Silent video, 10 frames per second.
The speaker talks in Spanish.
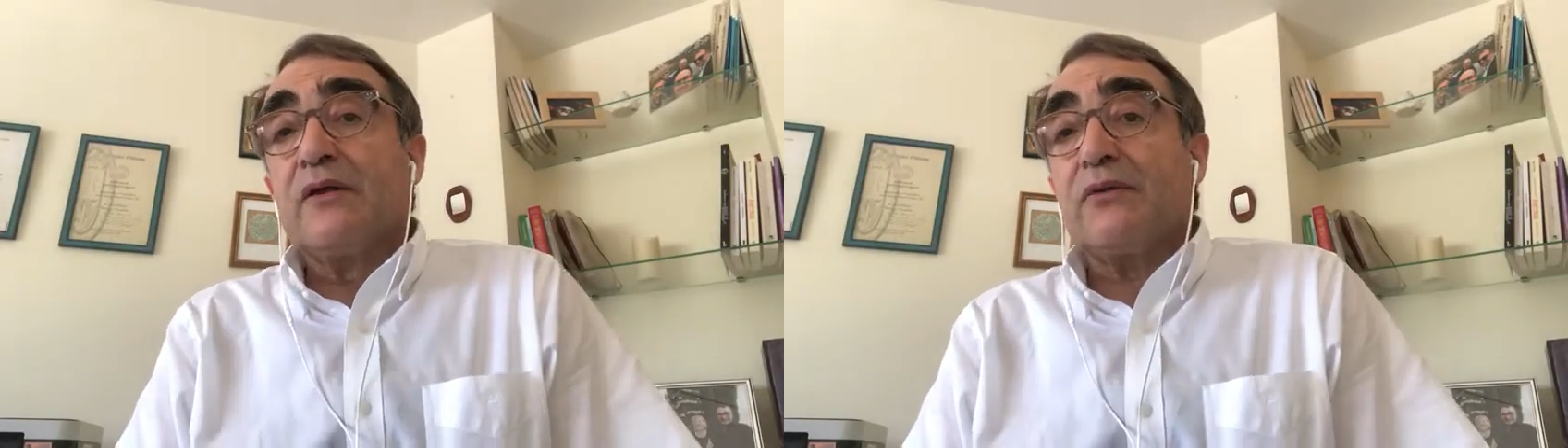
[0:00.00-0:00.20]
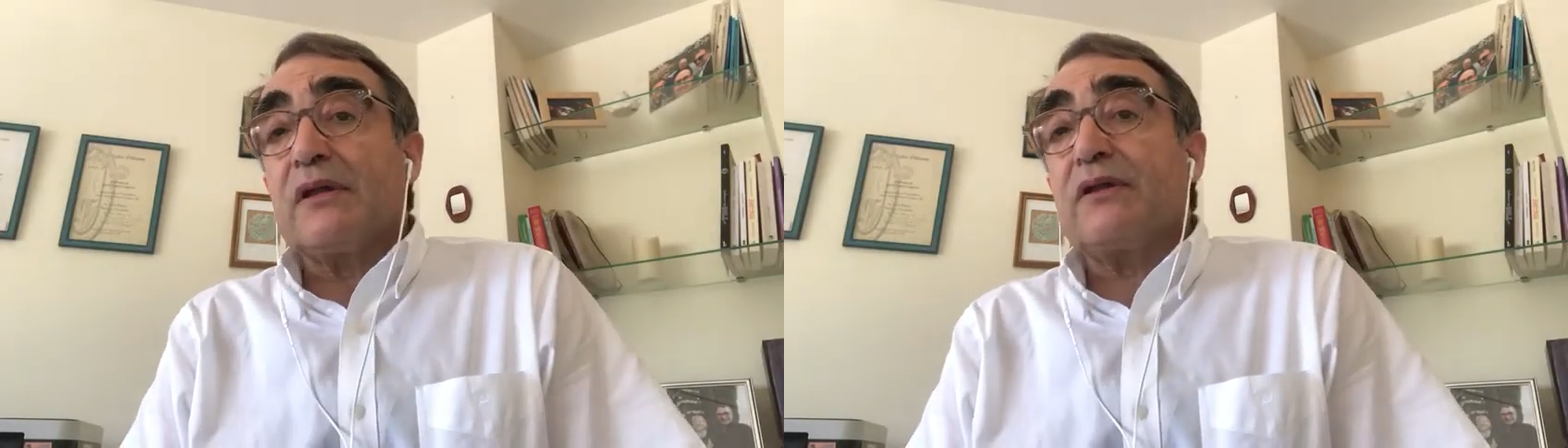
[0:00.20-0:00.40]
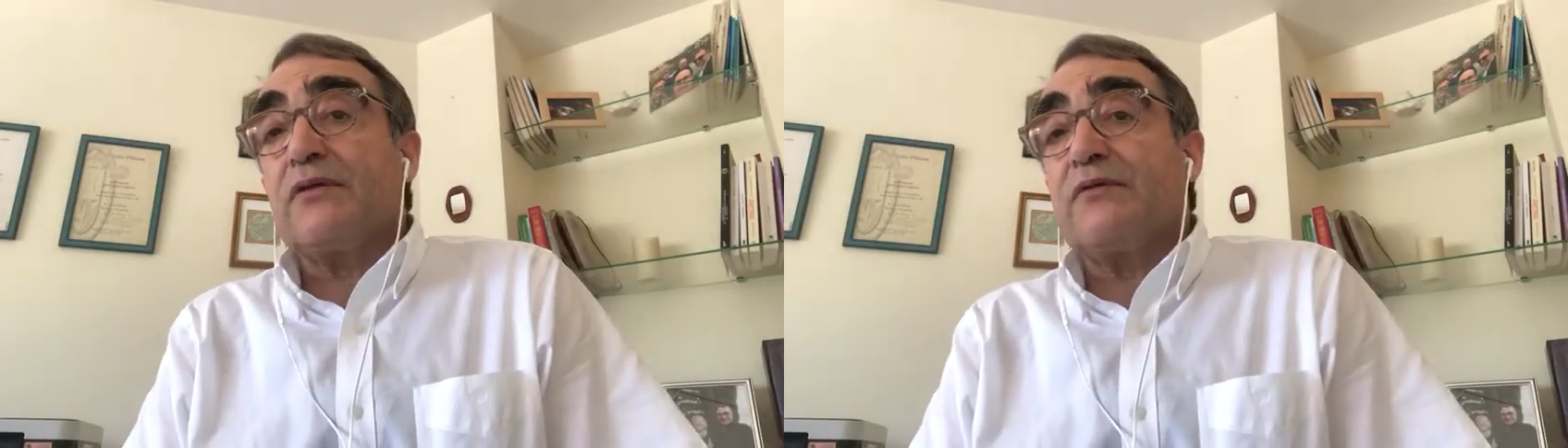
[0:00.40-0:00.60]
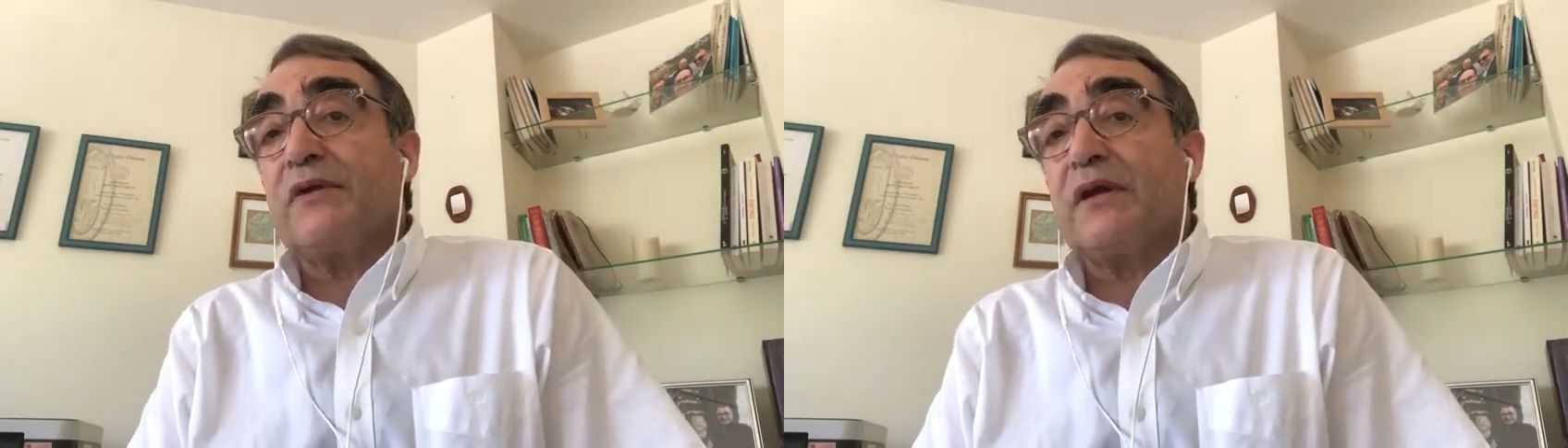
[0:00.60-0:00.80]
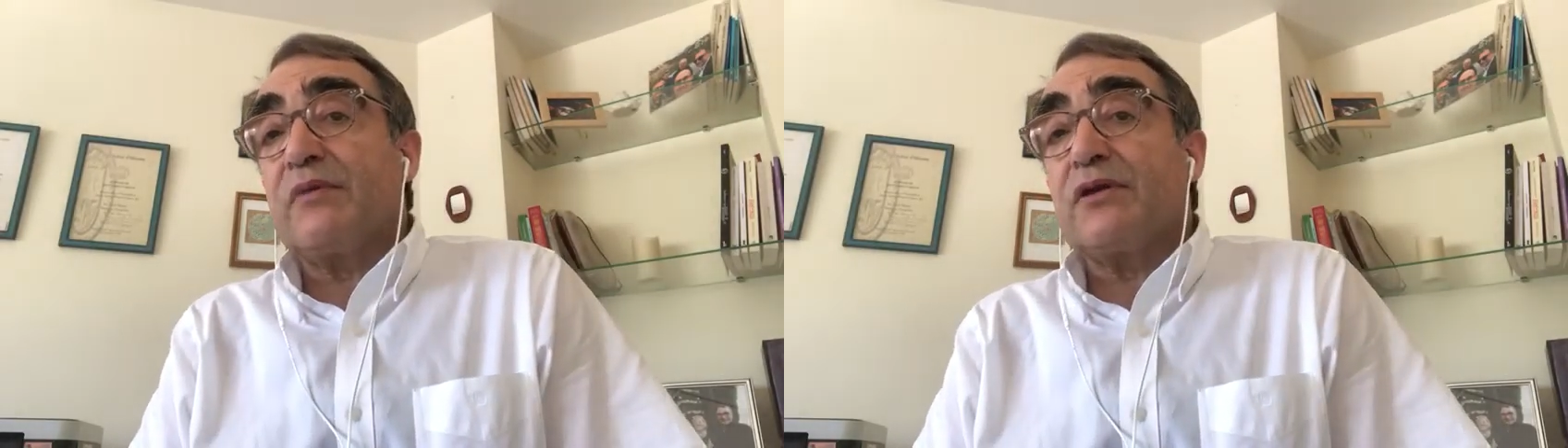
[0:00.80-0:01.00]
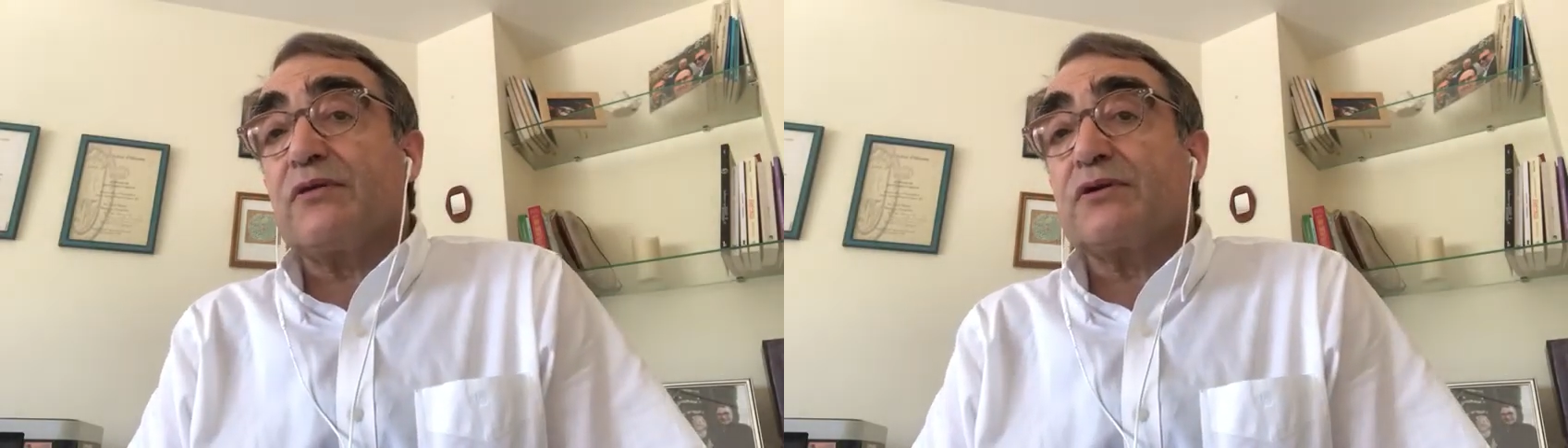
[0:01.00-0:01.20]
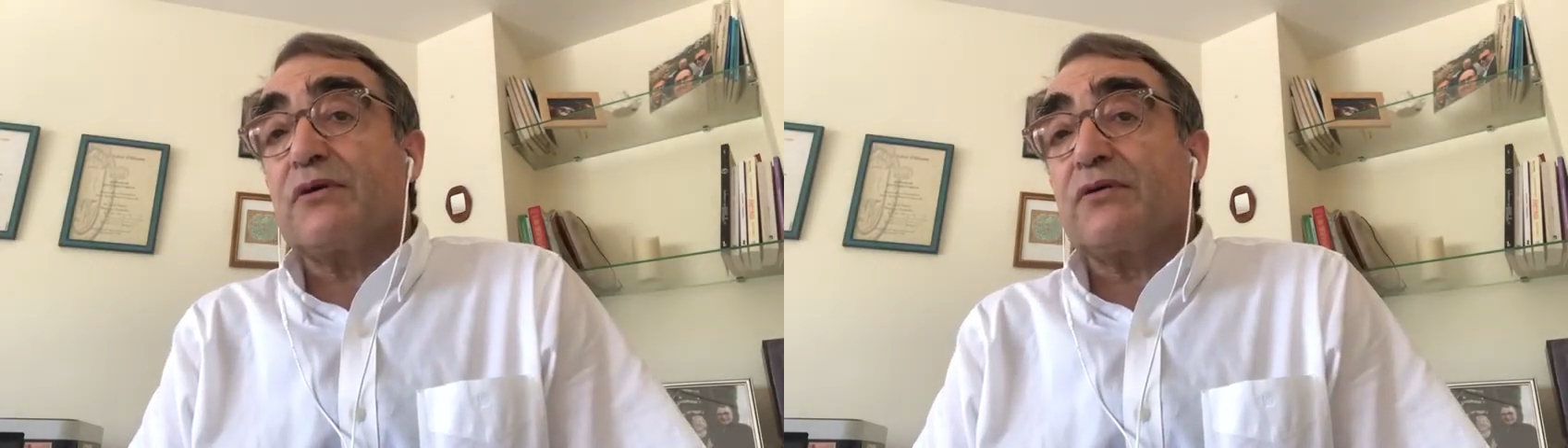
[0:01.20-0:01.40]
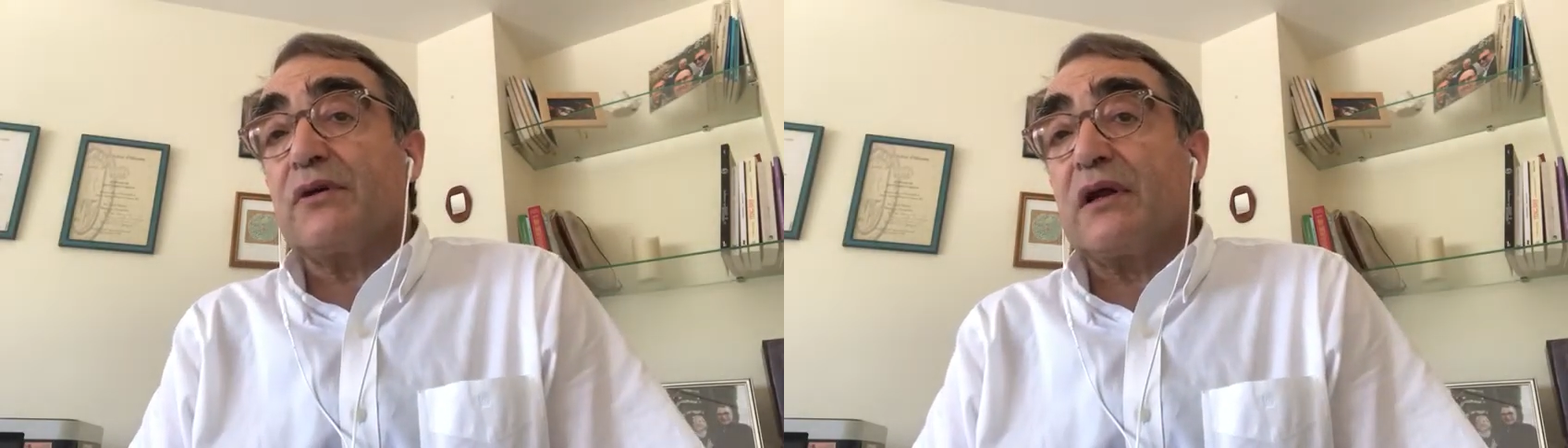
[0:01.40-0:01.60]
Durante el confinamiento se
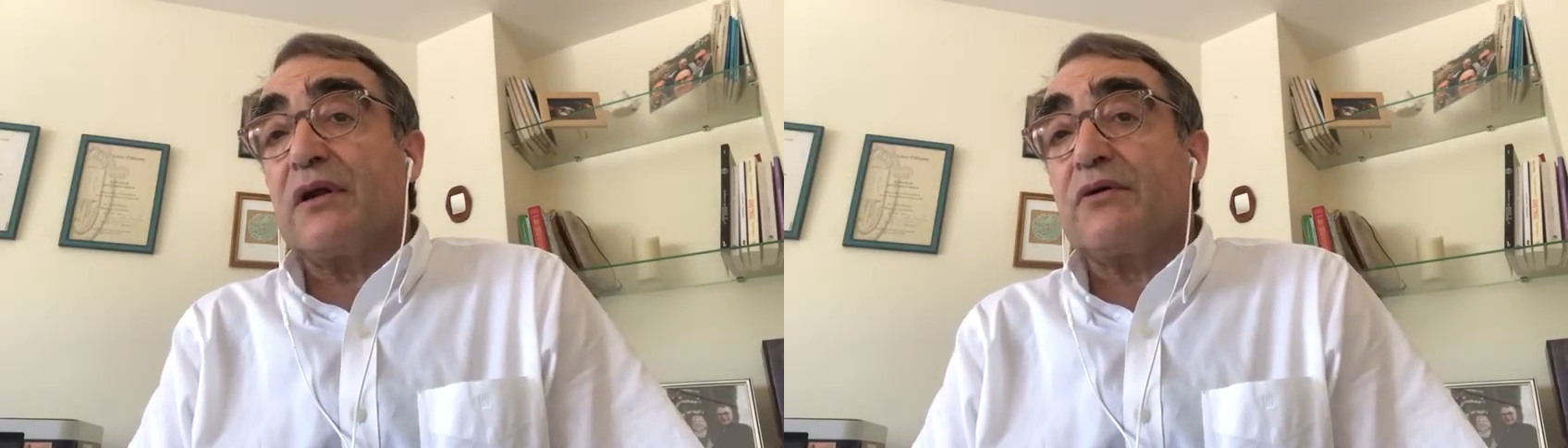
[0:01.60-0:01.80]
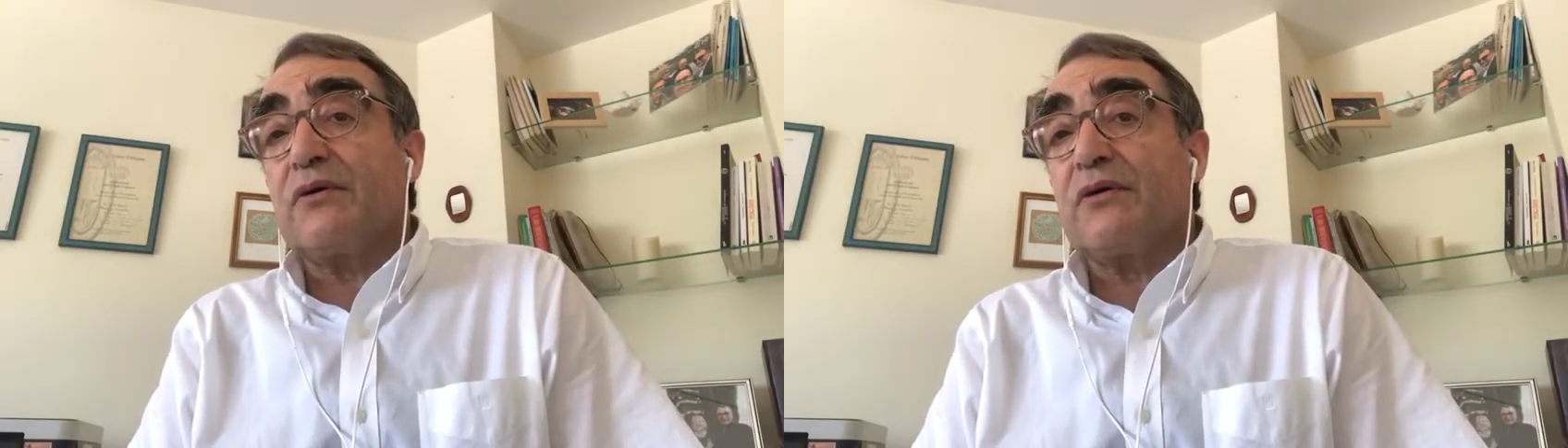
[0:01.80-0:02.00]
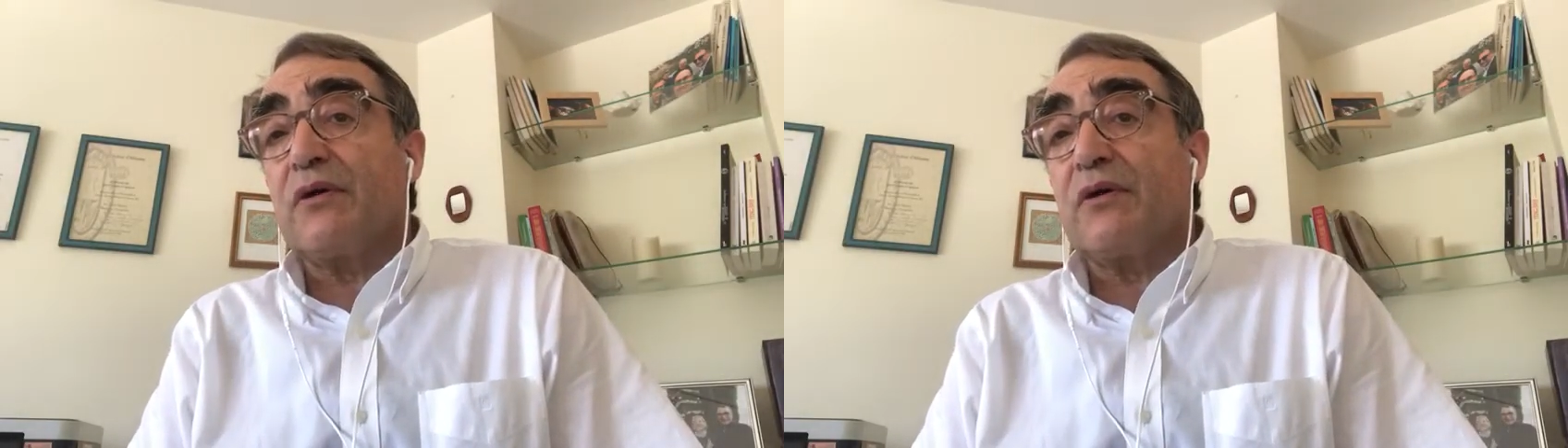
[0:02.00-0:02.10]
cocinaron